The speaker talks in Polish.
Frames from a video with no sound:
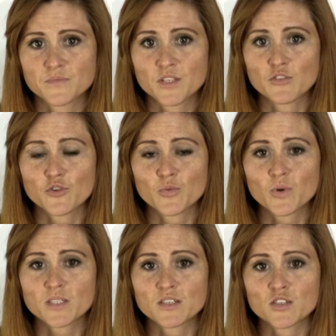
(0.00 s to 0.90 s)

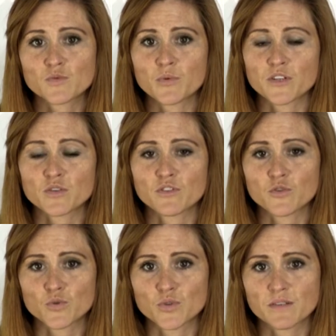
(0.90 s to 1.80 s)
Informuje Starostwo Powiatowe w
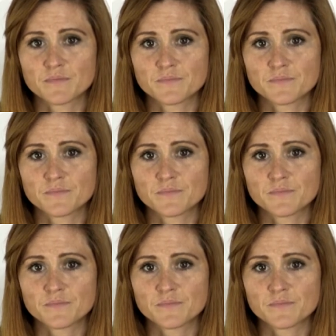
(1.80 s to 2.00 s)
Kutnie.